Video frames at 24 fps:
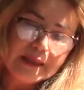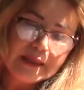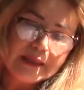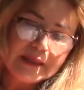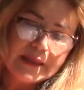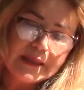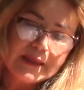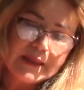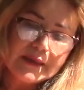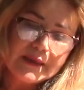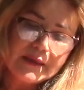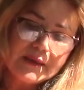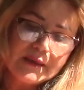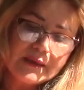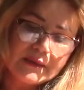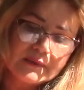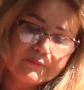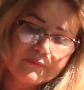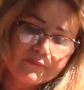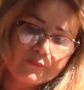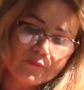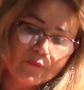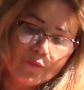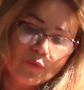que
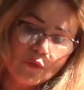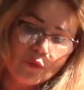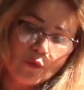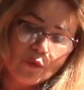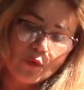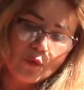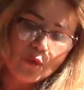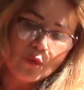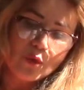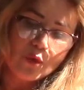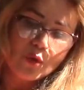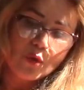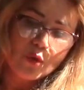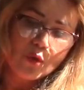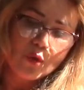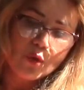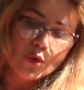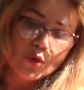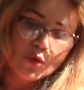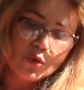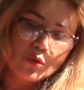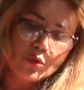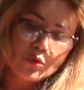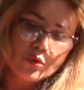
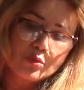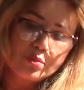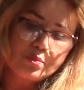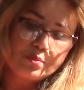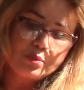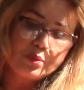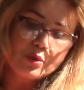no